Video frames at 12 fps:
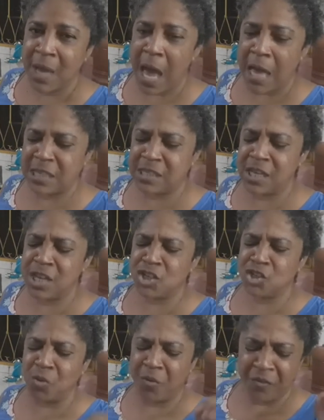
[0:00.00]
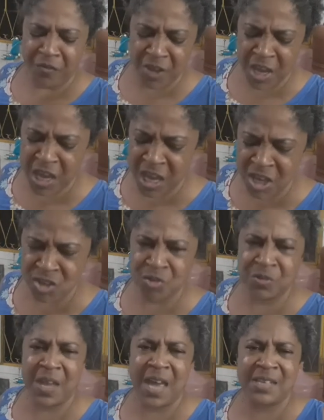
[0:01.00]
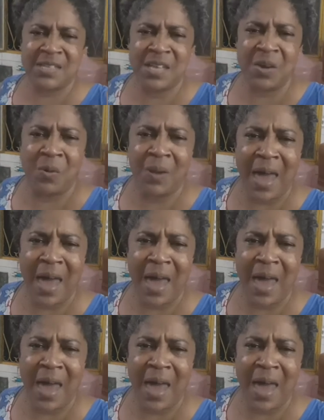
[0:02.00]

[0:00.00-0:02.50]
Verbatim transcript: Assista o vídeo, dá seu